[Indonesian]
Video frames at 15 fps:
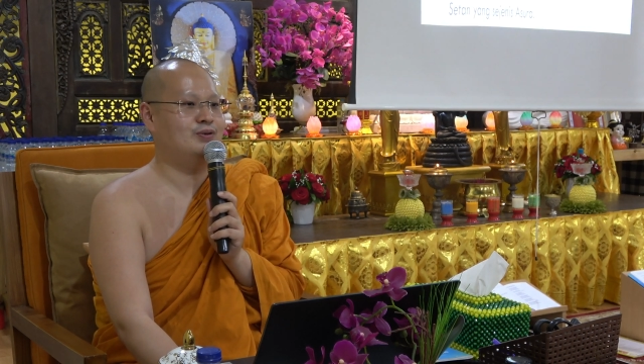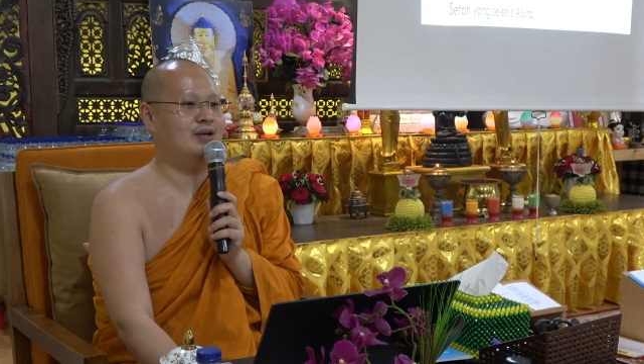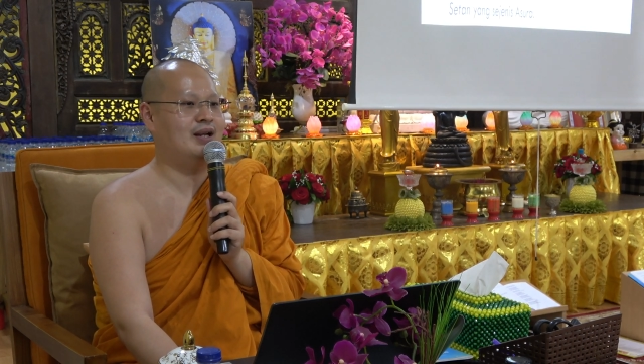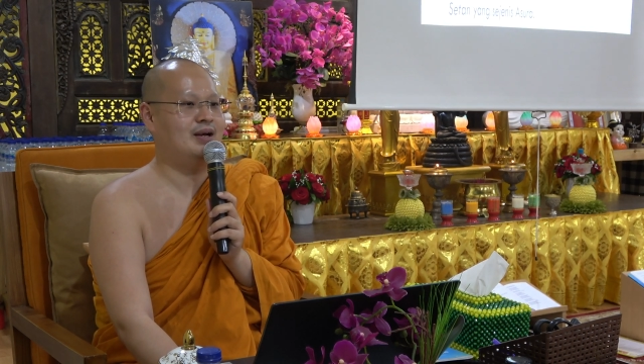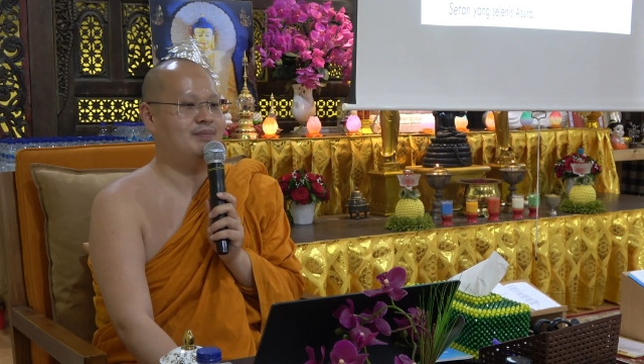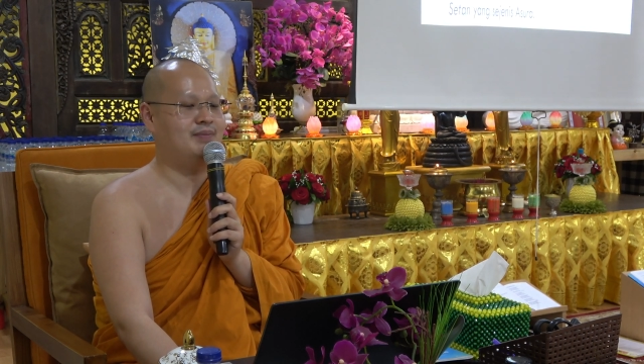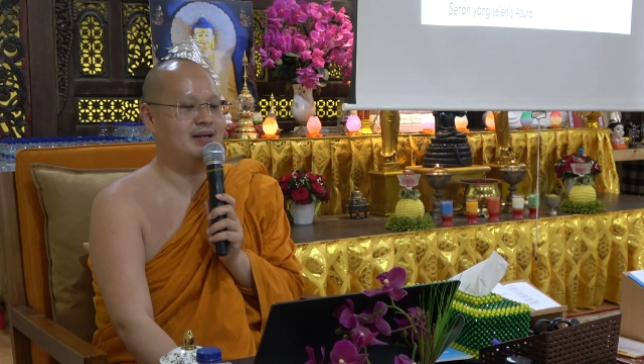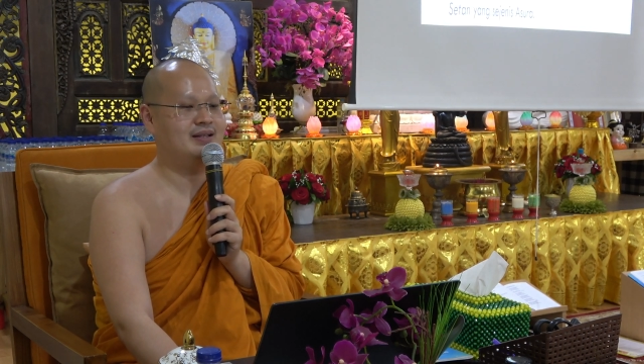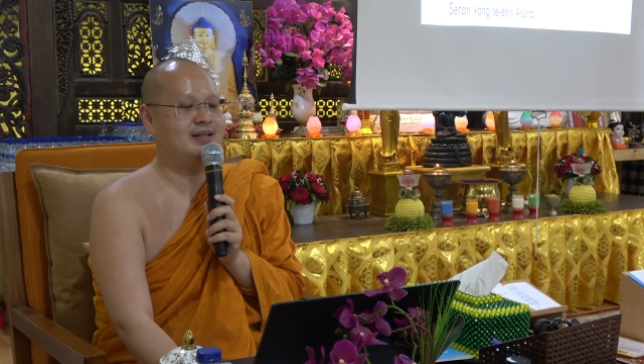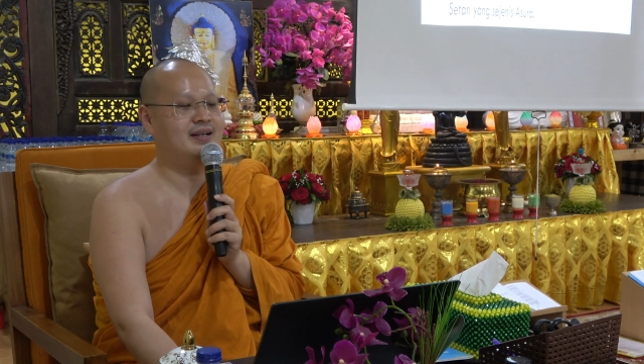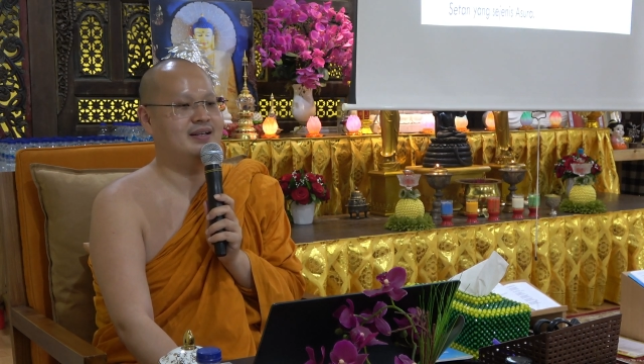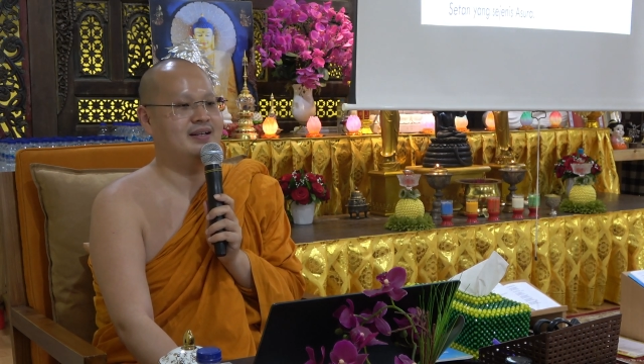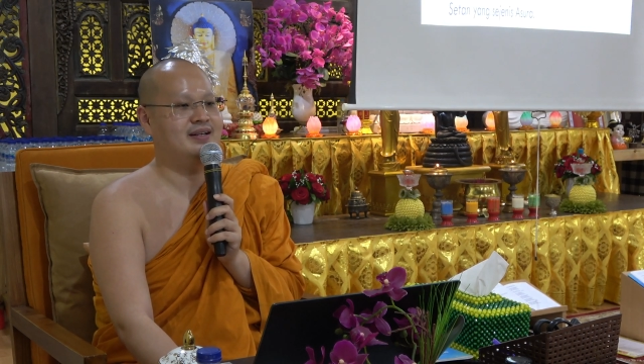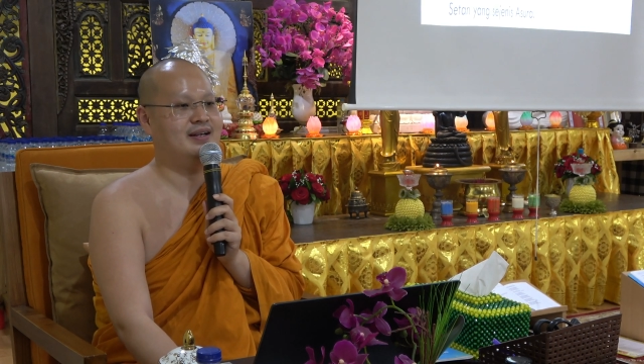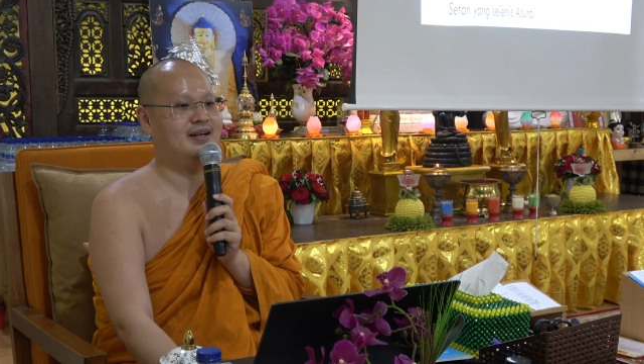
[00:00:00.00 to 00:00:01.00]
lapar
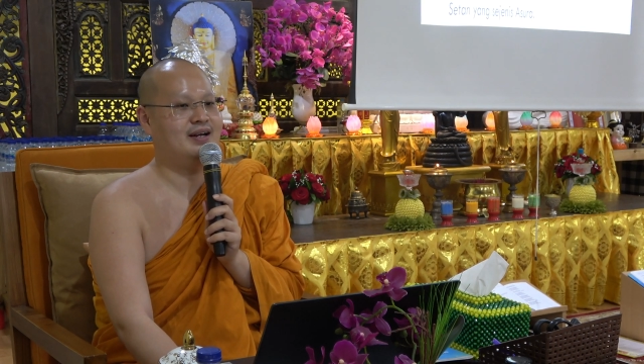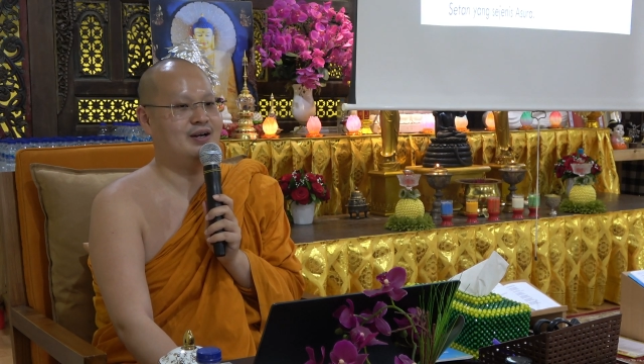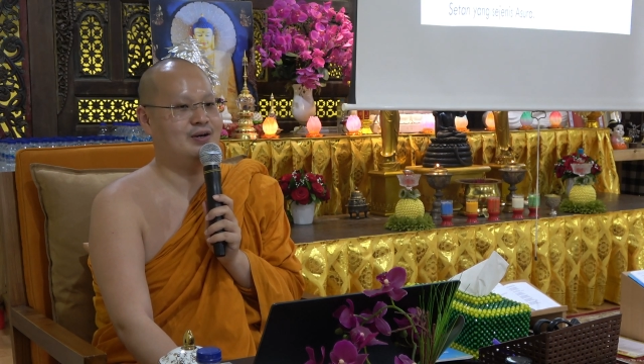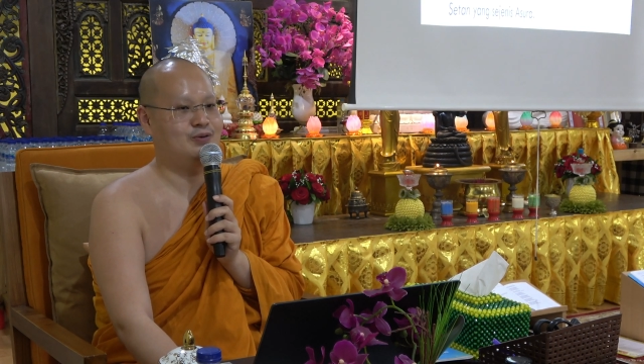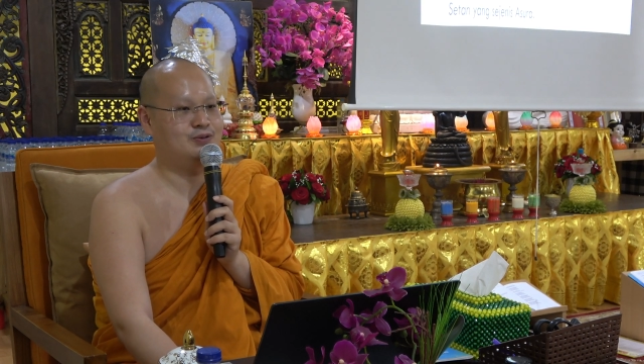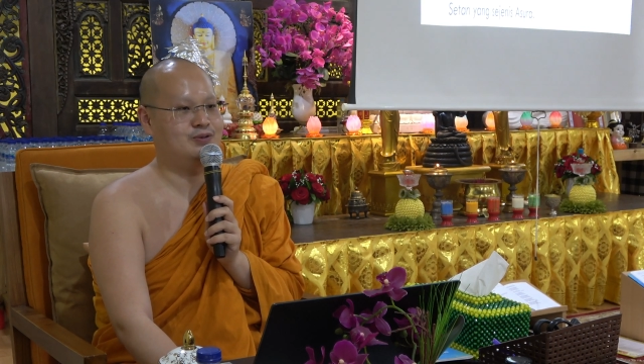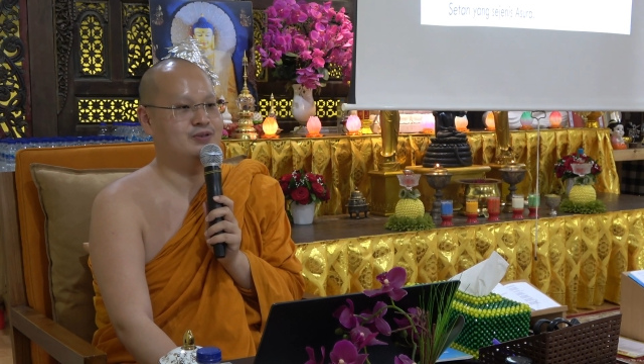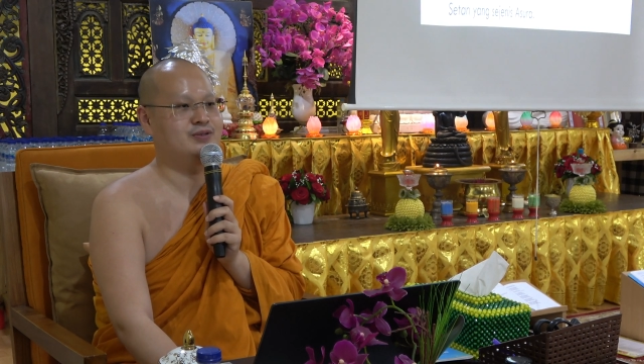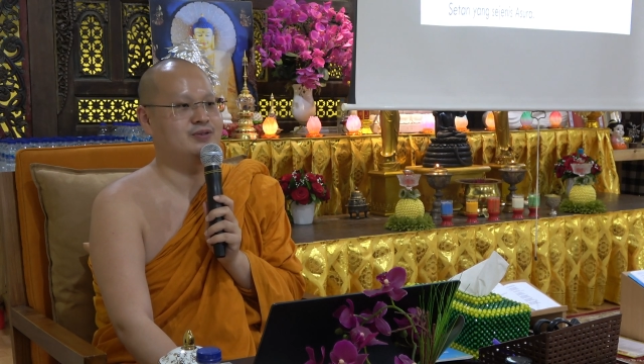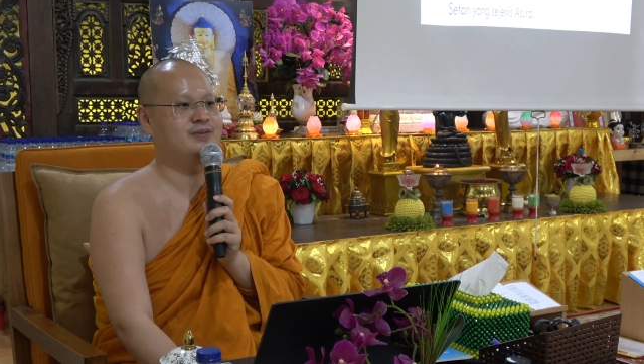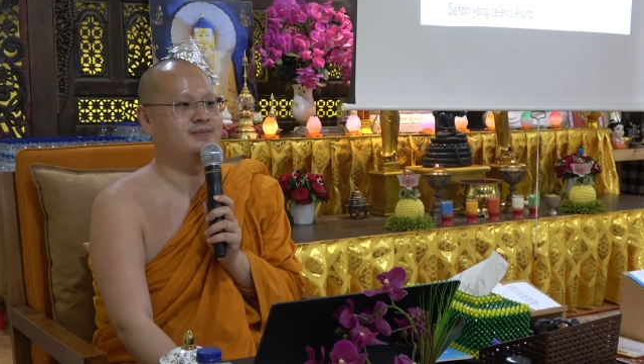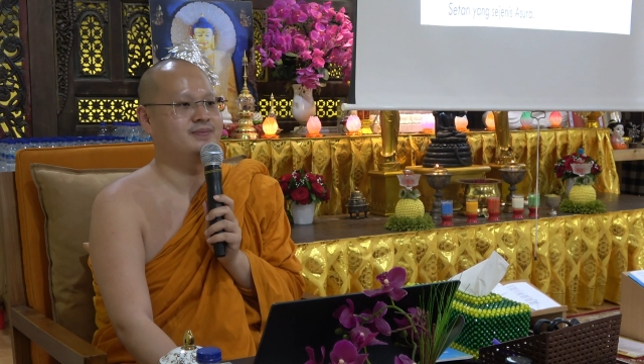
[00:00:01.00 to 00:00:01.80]
dan house.